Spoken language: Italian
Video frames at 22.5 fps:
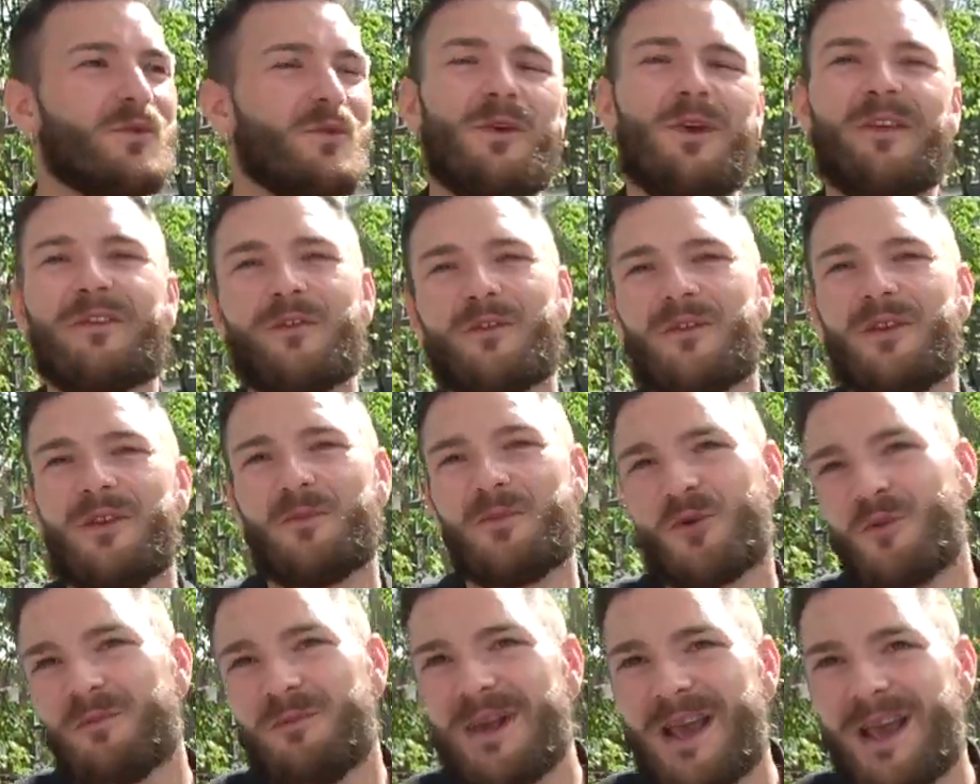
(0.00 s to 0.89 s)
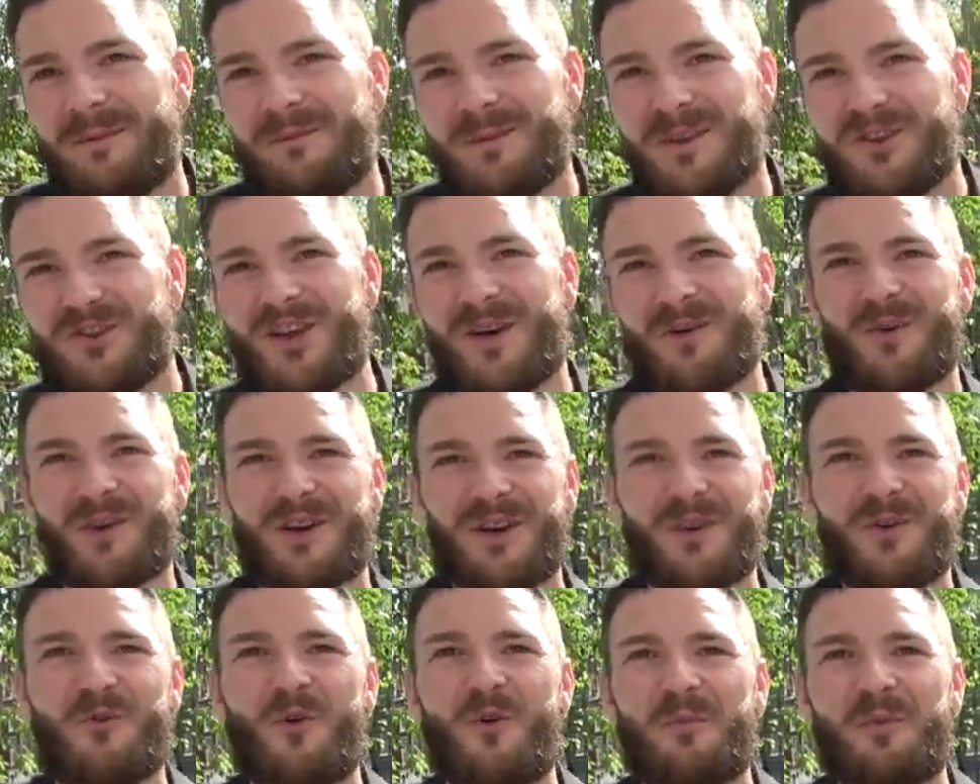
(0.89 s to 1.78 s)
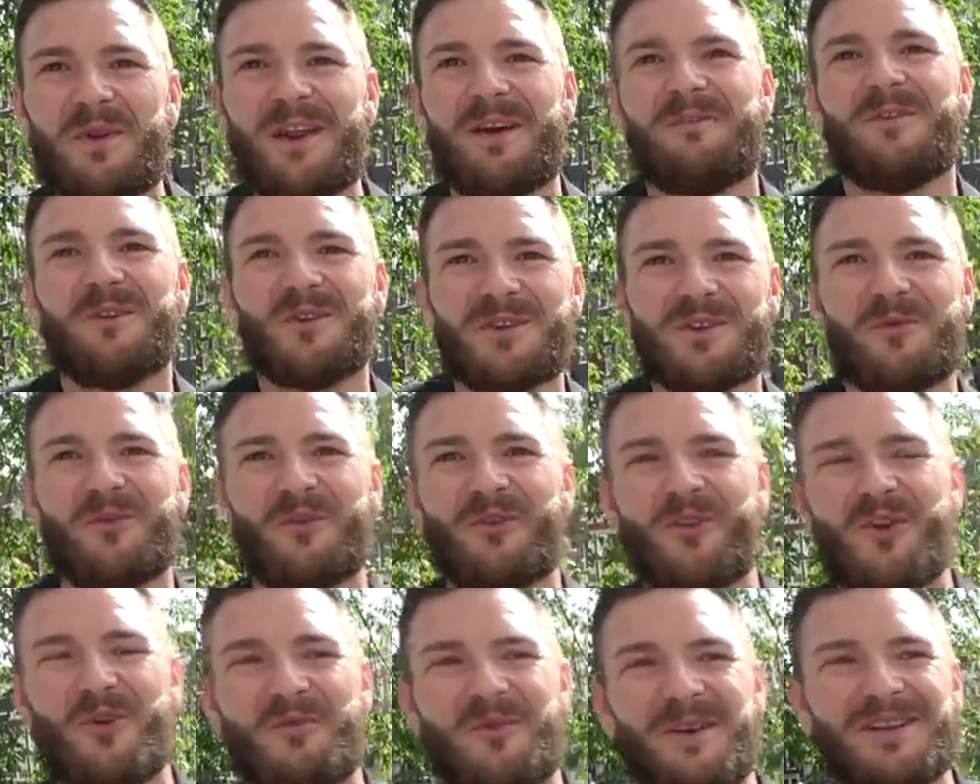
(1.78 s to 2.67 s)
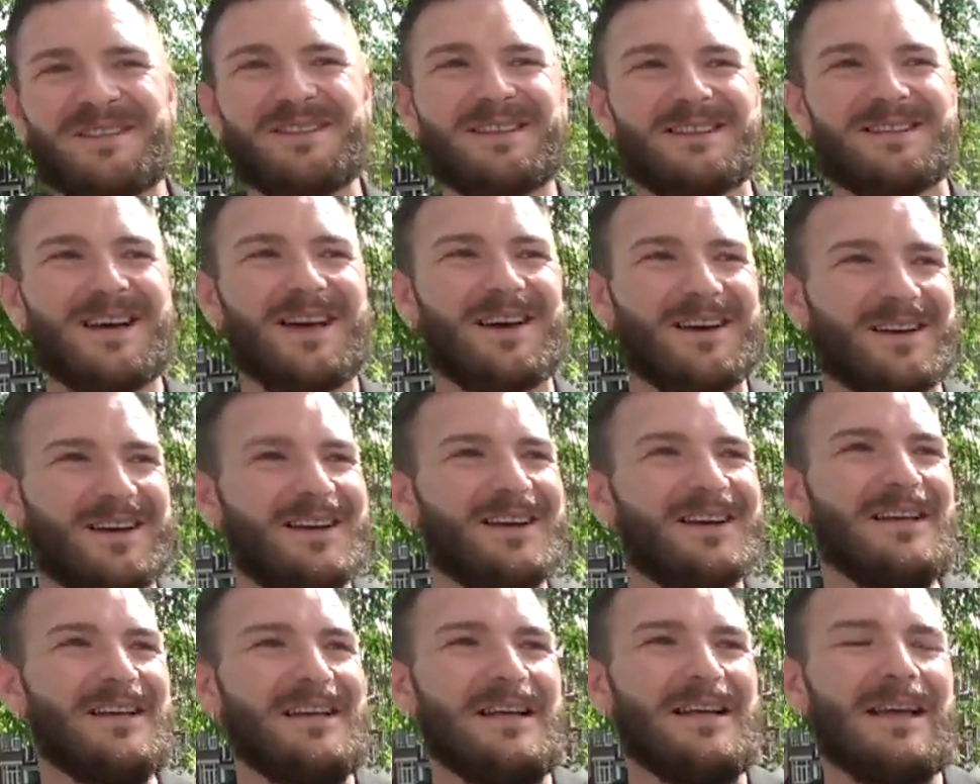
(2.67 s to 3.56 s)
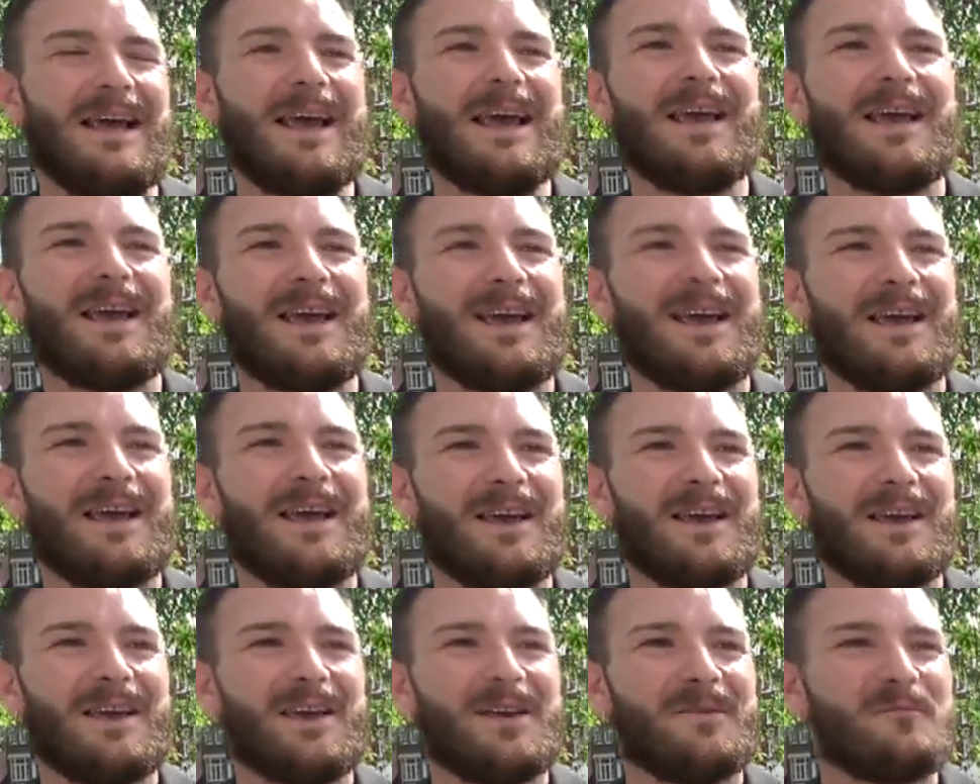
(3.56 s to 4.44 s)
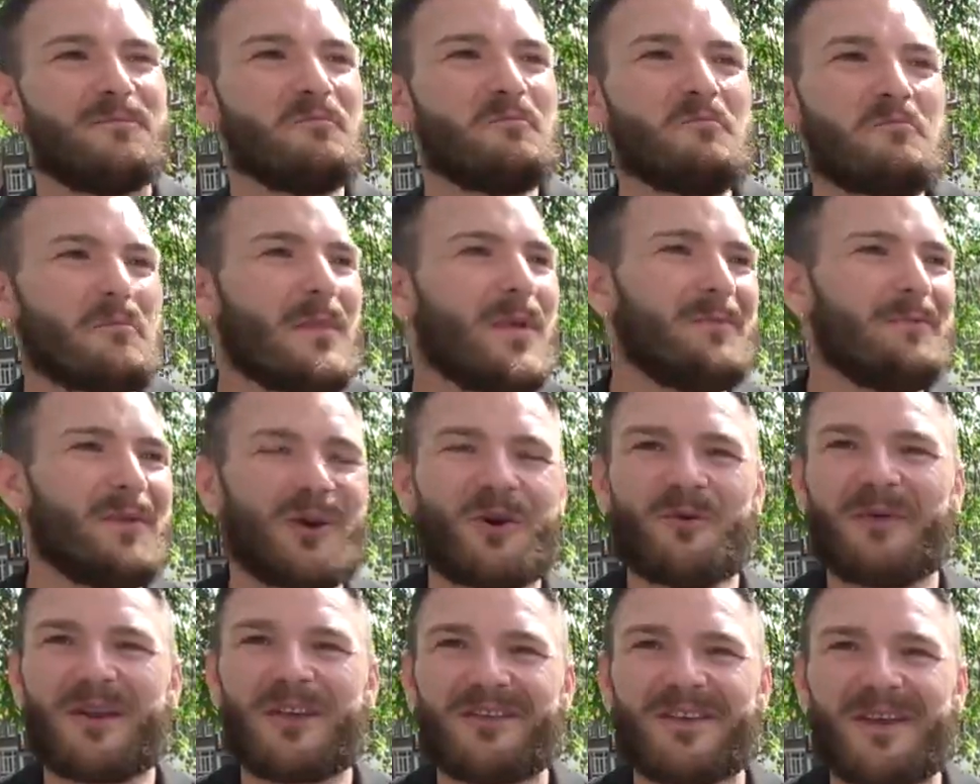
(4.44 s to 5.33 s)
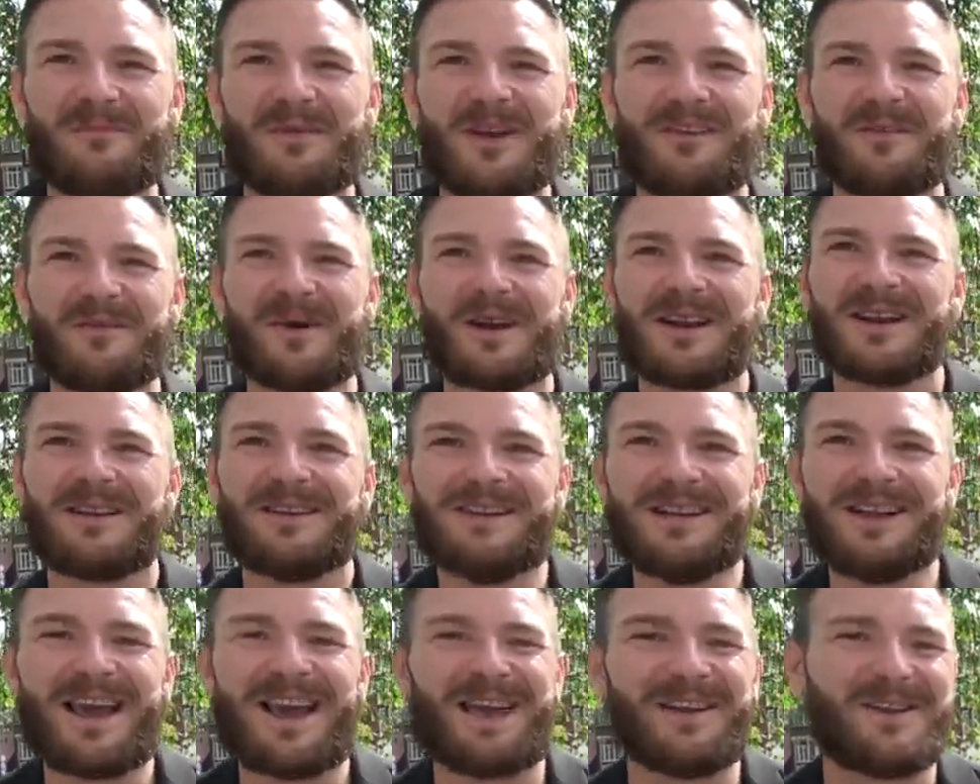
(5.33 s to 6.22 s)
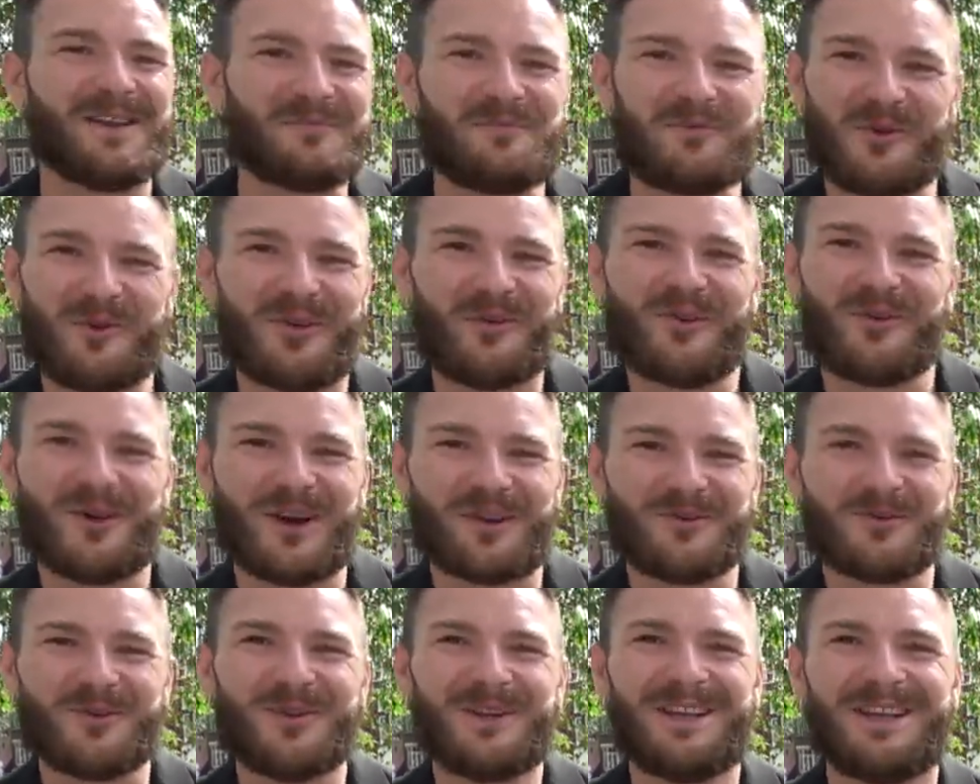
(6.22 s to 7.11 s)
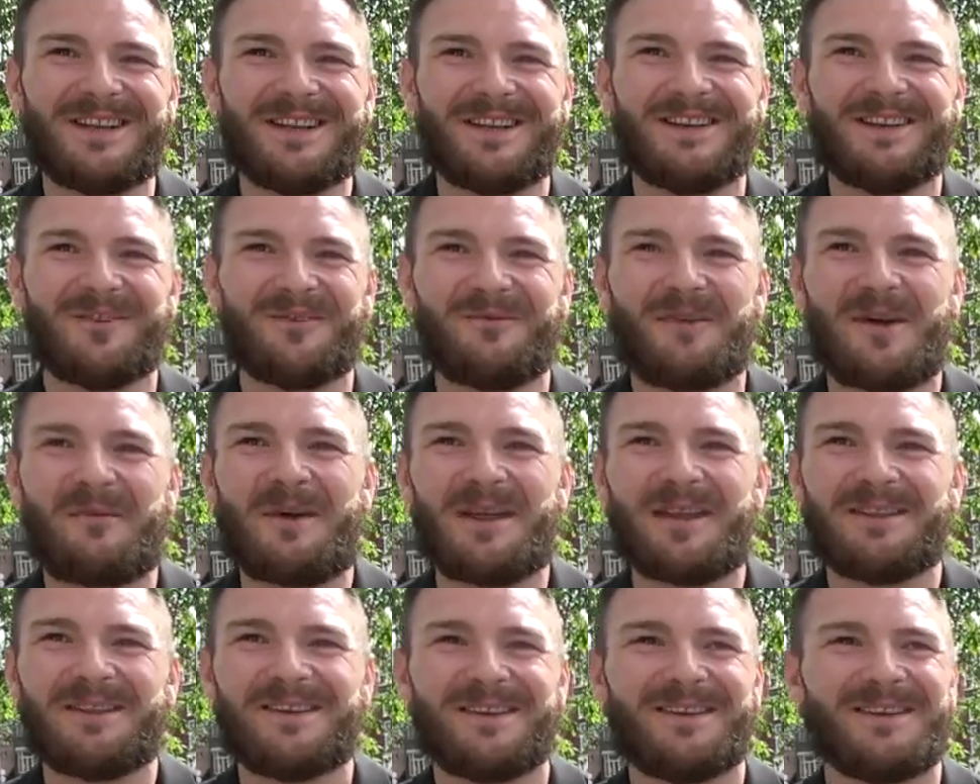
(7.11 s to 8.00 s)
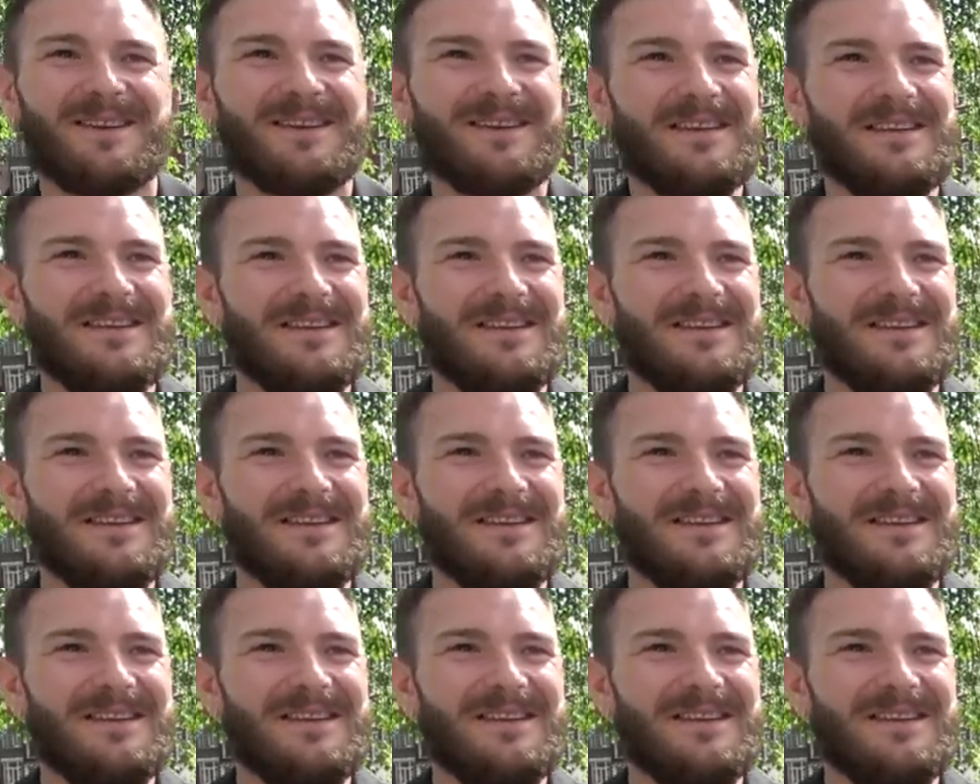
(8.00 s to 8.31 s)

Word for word: questi problemi diciamo, che noi uomini a volte possiamo presentare. E, vabbè, come sempre si parla di lei, del professore Antonini ovviamente,